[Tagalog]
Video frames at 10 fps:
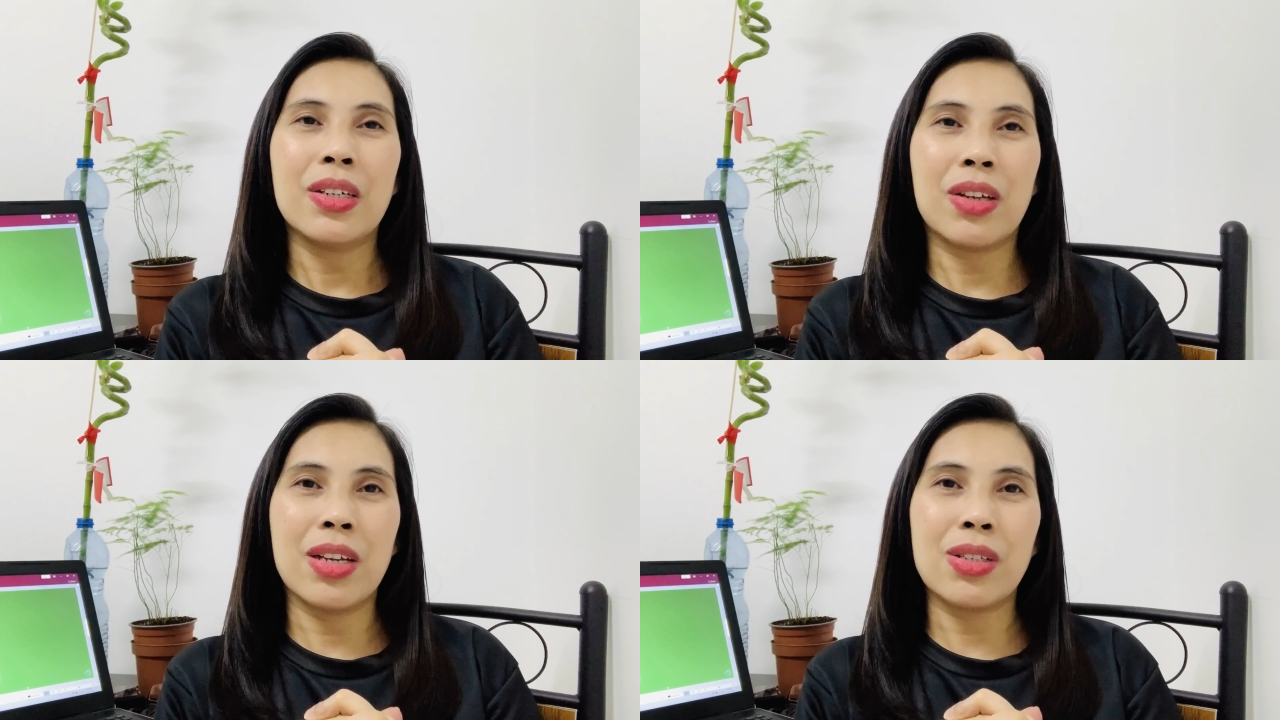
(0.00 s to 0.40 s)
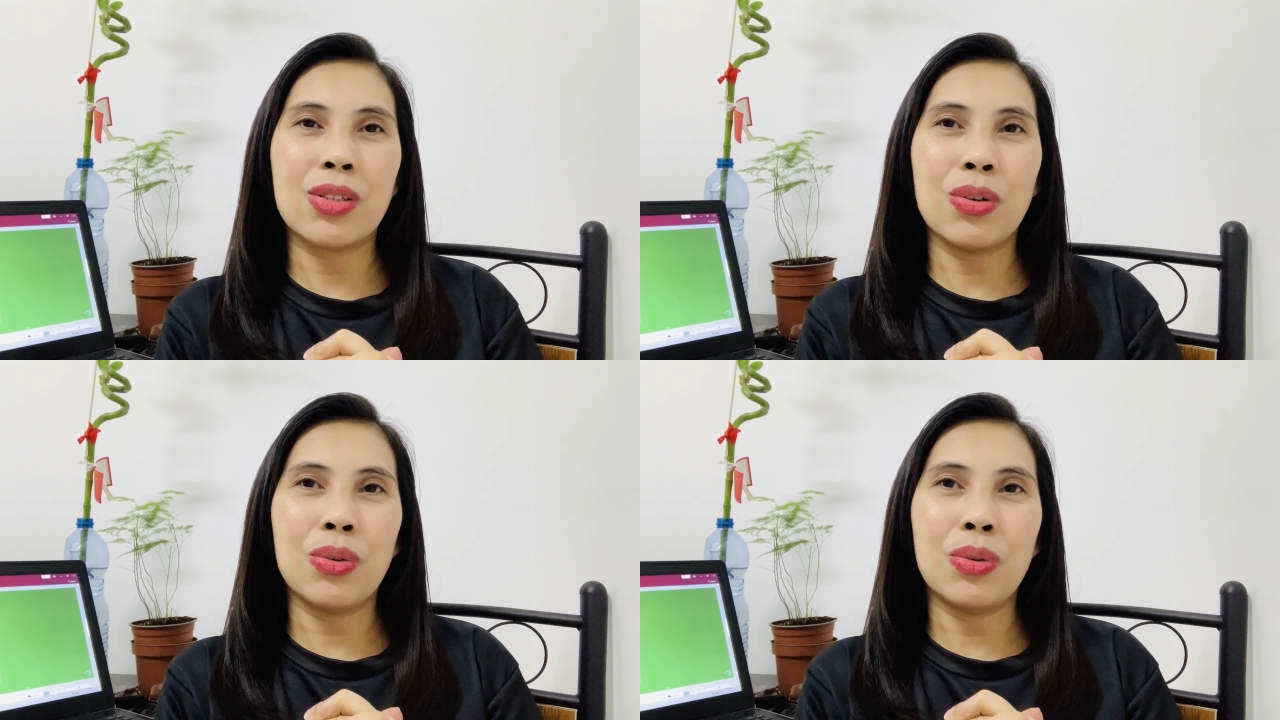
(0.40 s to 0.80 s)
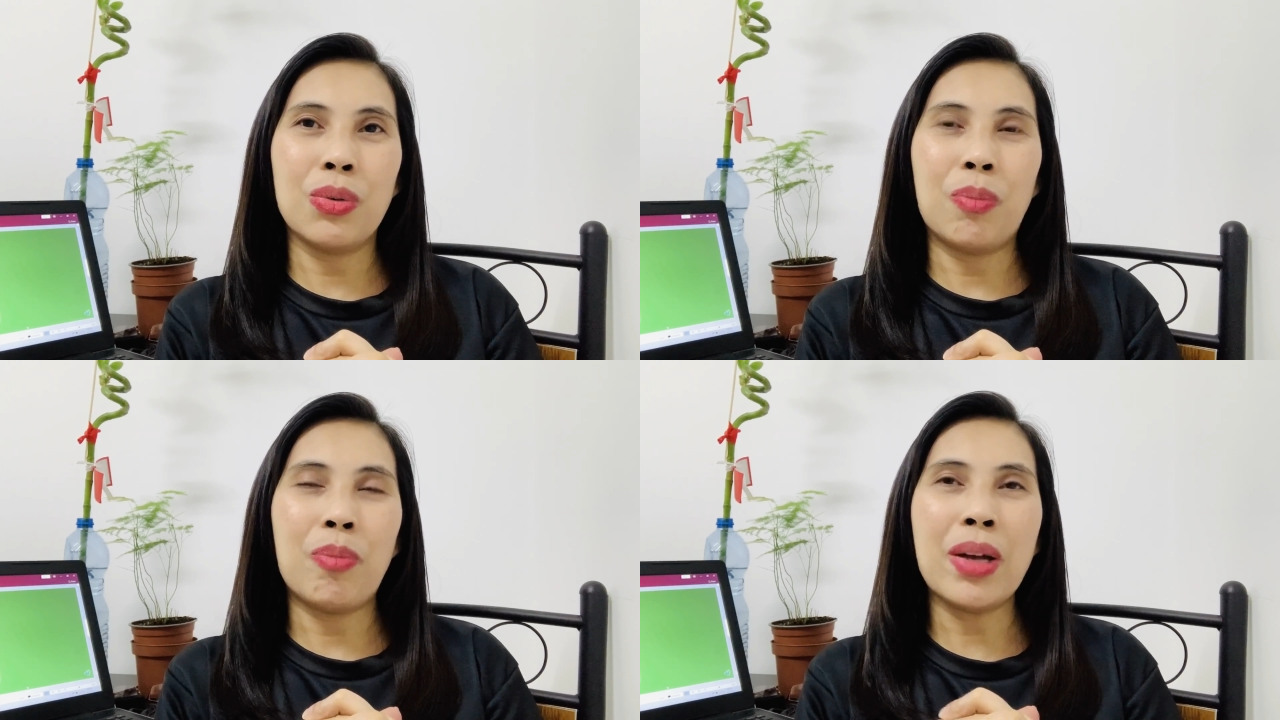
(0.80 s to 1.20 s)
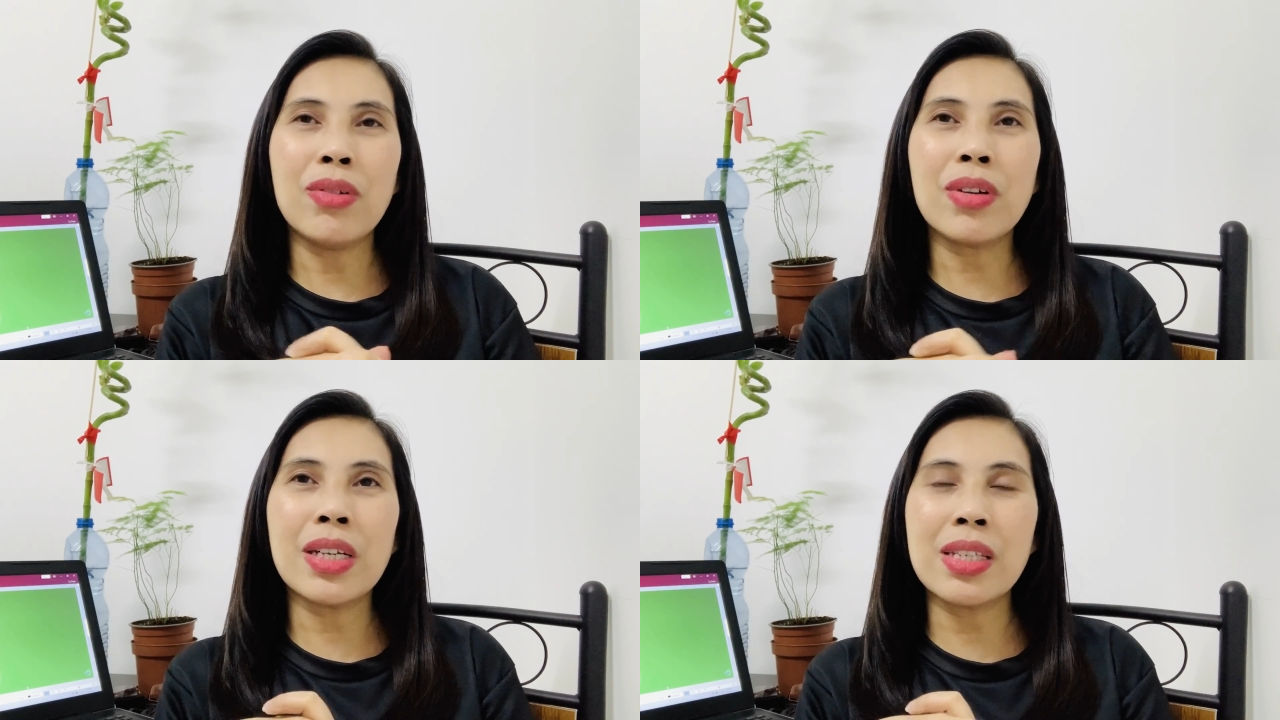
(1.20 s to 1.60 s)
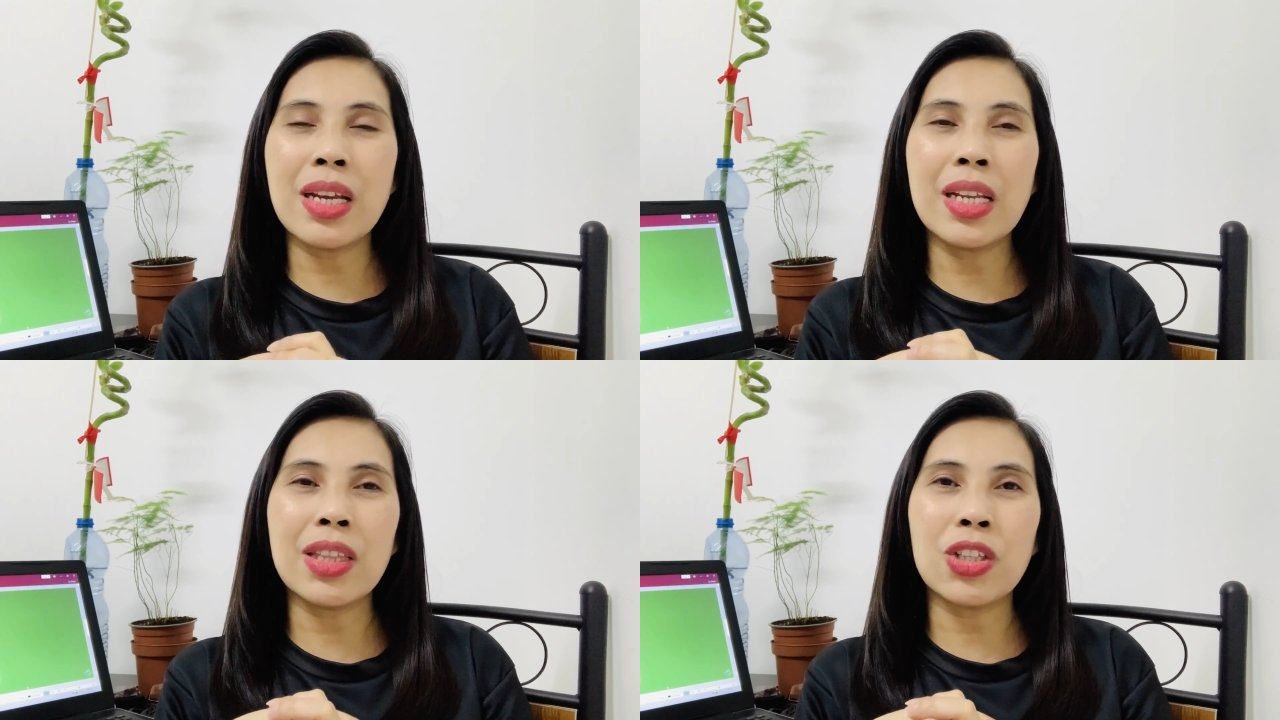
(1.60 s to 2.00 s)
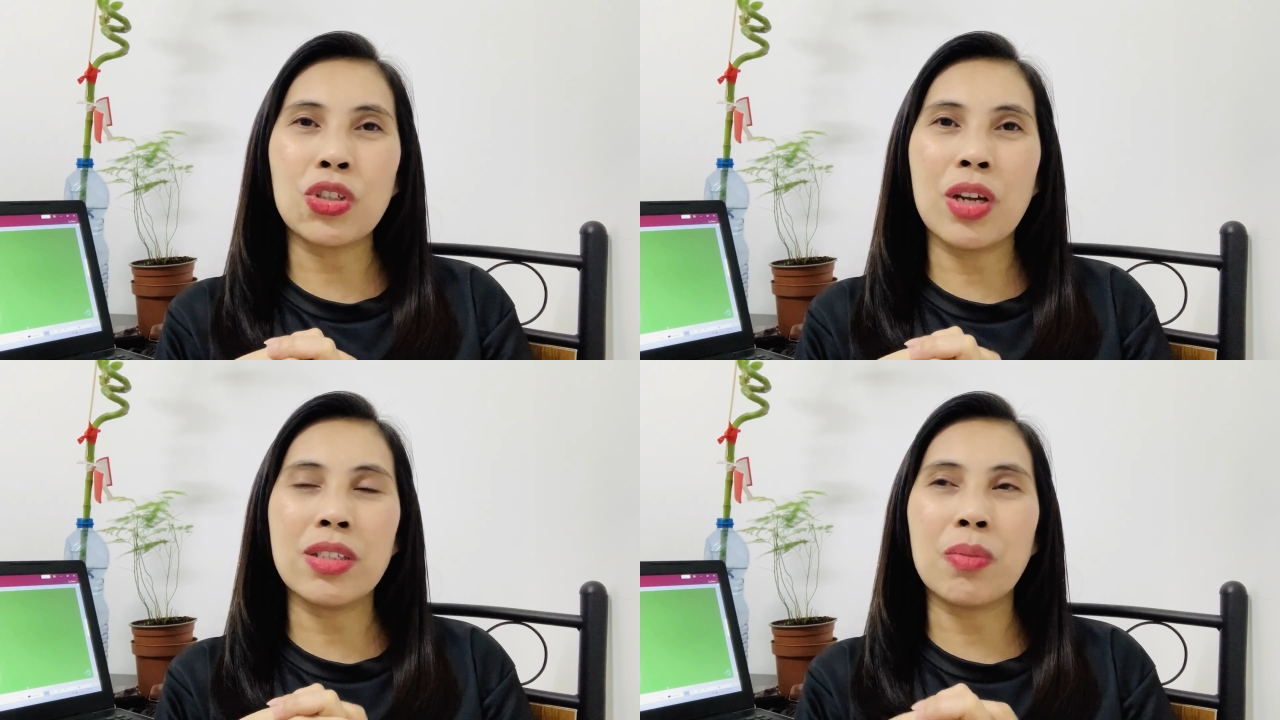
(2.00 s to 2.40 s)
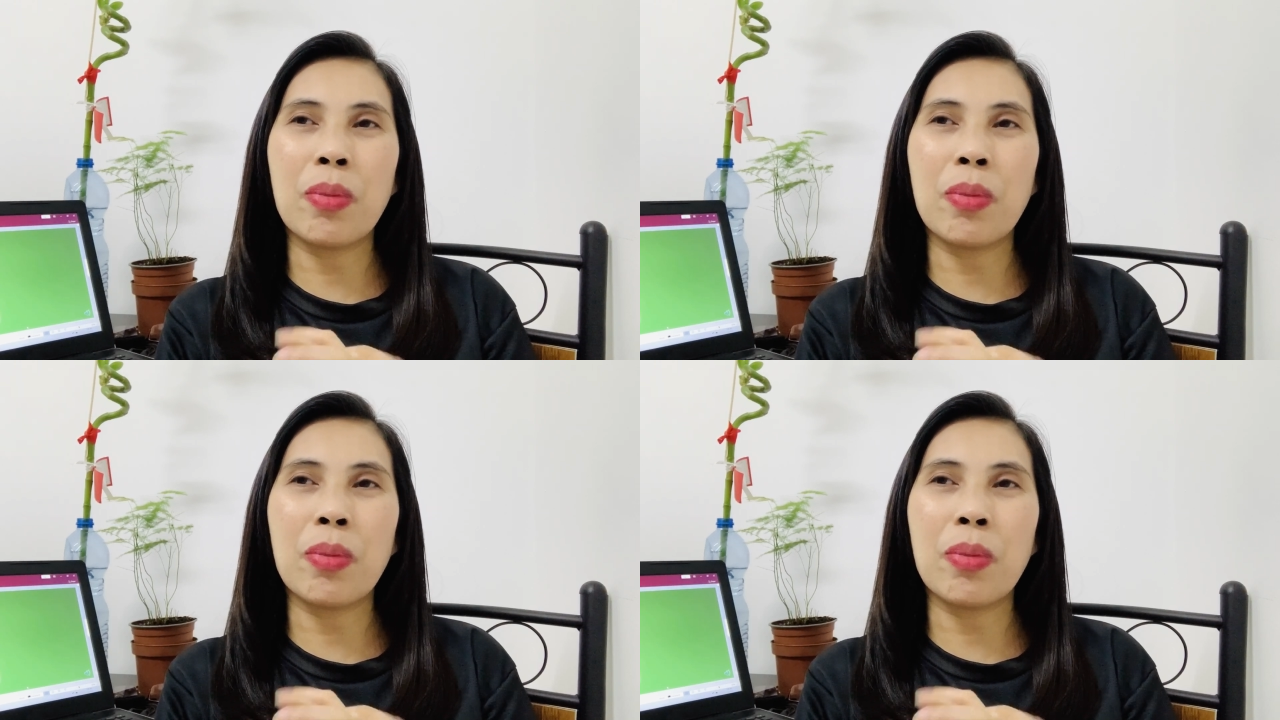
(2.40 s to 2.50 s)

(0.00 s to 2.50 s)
Okay, so paano kasi nata-trans,